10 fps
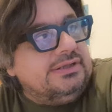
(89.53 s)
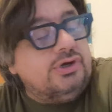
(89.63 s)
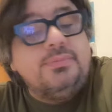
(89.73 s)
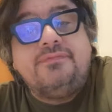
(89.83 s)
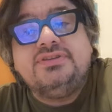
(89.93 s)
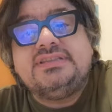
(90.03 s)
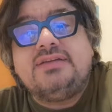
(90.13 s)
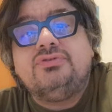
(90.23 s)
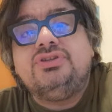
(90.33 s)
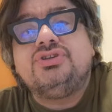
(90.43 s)
come vi
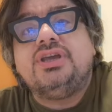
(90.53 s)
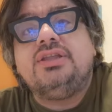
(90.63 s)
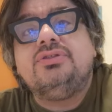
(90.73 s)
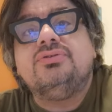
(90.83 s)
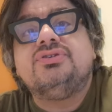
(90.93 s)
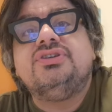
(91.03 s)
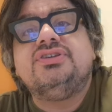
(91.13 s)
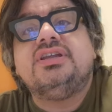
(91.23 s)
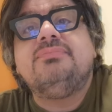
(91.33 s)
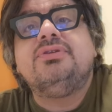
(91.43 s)
stavo dicendo, si
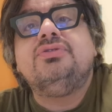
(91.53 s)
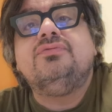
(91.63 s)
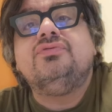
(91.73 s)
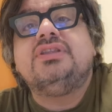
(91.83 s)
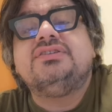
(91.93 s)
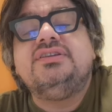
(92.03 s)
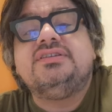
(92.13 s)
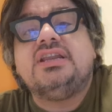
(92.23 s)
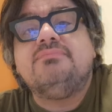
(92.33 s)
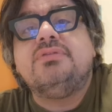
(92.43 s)
sarebbe dovuta, si
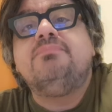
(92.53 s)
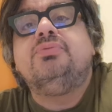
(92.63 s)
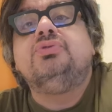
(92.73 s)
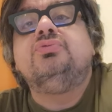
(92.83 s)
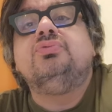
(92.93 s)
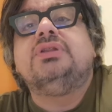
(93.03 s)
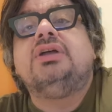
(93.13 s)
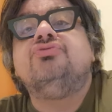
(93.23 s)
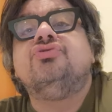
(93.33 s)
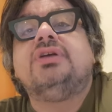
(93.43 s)
sarebbe
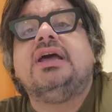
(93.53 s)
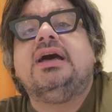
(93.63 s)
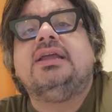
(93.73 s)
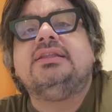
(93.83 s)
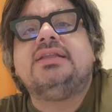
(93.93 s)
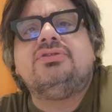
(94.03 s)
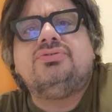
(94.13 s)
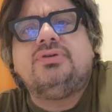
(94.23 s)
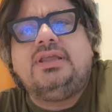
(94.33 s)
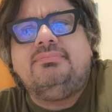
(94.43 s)
potuta giocare,
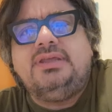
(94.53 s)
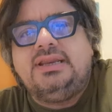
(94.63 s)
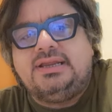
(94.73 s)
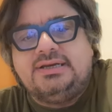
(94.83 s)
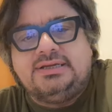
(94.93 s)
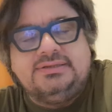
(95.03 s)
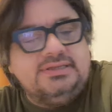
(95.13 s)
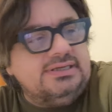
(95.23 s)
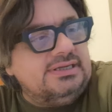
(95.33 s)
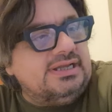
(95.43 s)
tanto che il Milan
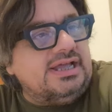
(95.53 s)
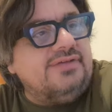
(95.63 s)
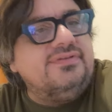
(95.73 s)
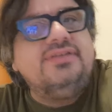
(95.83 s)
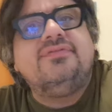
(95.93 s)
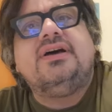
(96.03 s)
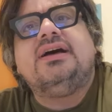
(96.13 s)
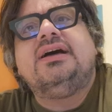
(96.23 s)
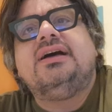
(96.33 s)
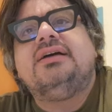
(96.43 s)

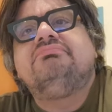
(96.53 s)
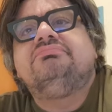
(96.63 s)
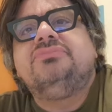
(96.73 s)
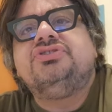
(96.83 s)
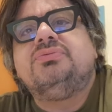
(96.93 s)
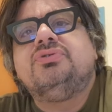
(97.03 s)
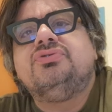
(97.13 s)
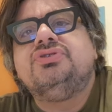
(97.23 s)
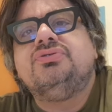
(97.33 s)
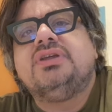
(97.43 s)
aveva, diciamo
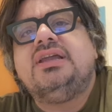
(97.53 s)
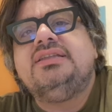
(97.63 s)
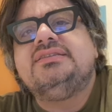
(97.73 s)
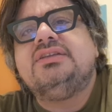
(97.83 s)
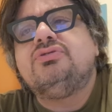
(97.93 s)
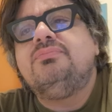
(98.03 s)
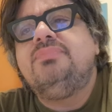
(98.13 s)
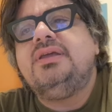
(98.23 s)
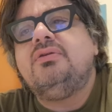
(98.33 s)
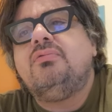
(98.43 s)
così, organizzato
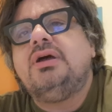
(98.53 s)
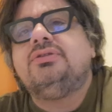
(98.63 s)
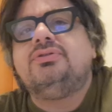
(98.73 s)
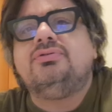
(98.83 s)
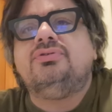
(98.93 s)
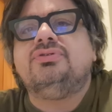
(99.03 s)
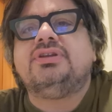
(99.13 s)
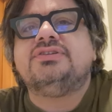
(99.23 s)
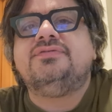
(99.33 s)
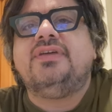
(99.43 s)
ben quattro
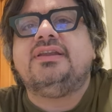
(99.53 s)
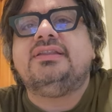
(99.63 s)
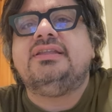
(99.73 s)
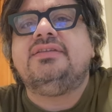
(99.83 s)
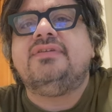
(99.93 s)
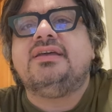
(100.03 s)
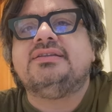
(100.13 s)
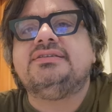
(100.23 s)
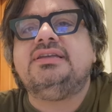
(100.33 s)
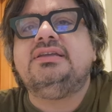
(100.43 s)
trasferte
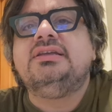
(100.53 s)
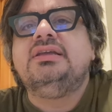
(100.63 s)
diverse